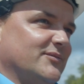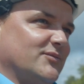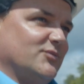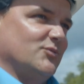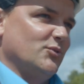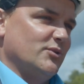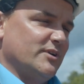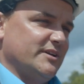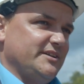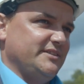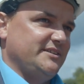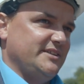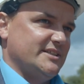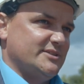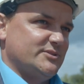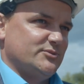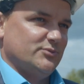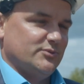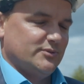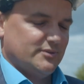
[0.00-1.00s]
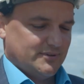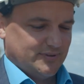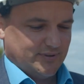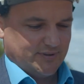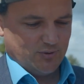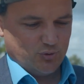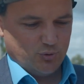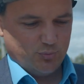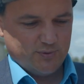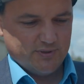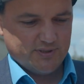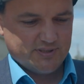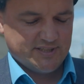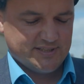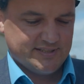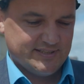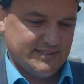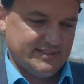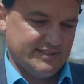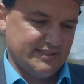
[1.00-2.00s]
В городе действует крупных
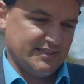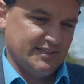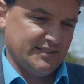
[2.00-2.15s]
16